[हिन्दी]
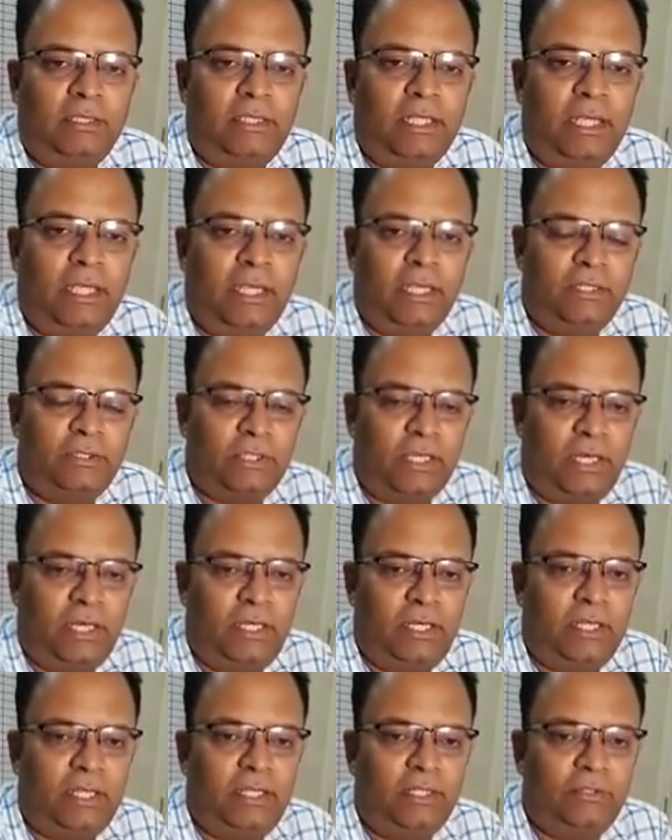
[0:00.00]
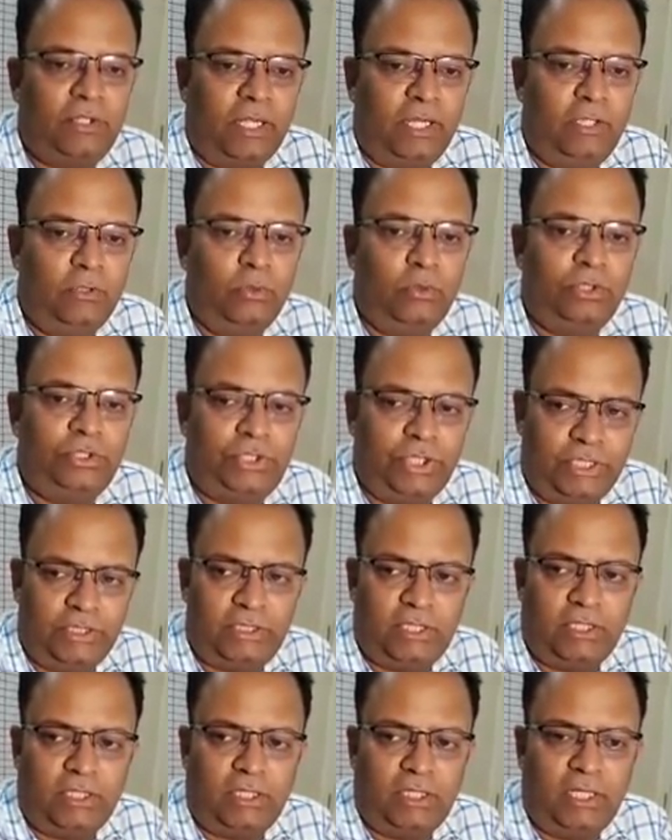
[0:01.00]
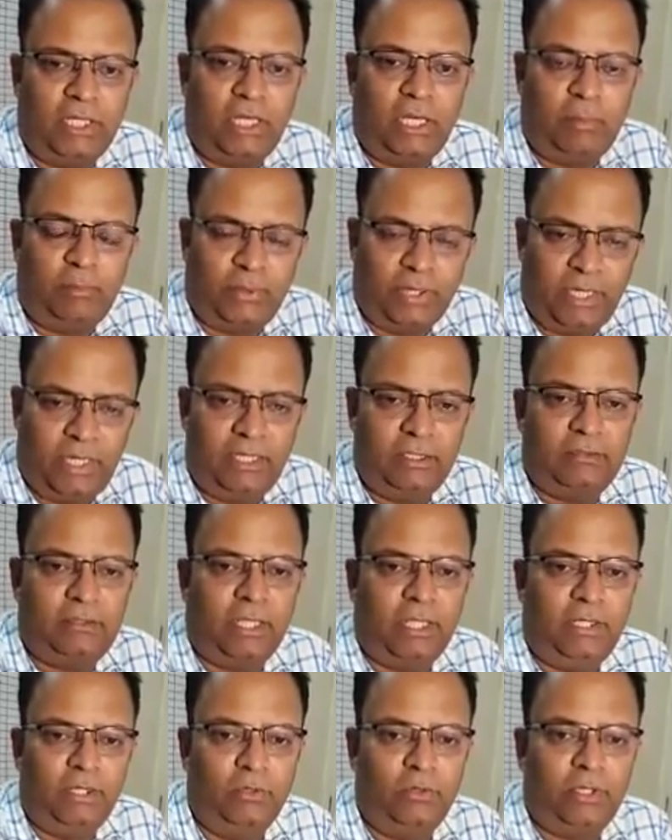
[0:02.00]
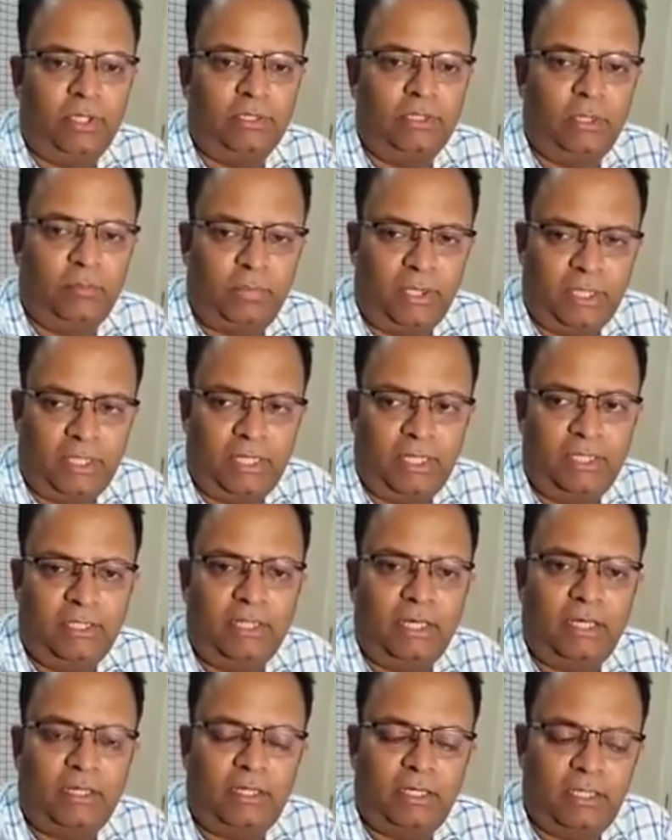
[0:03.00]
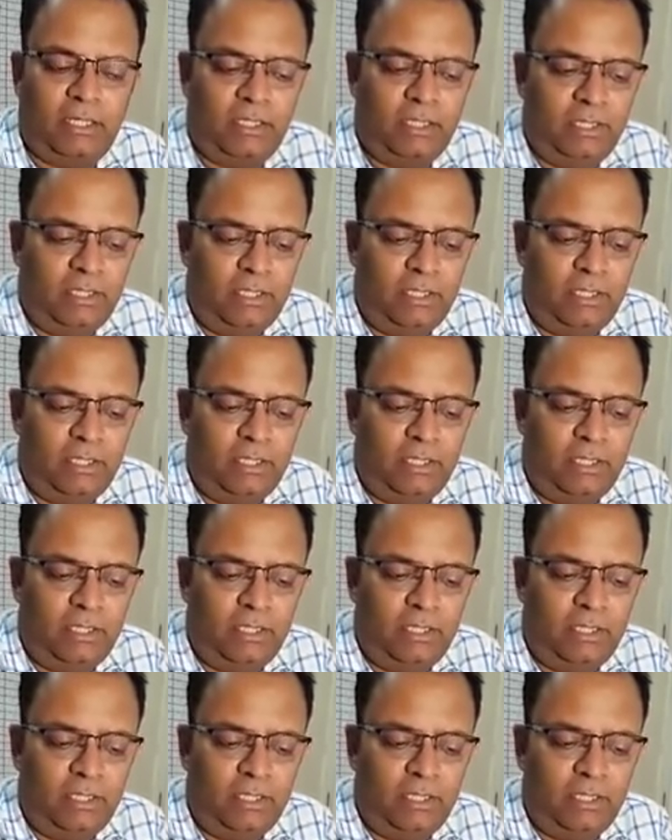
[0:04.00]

ये इस आटे की थैलियों को चेंज करके अपने थैलियों के अंदर भर के ये आटा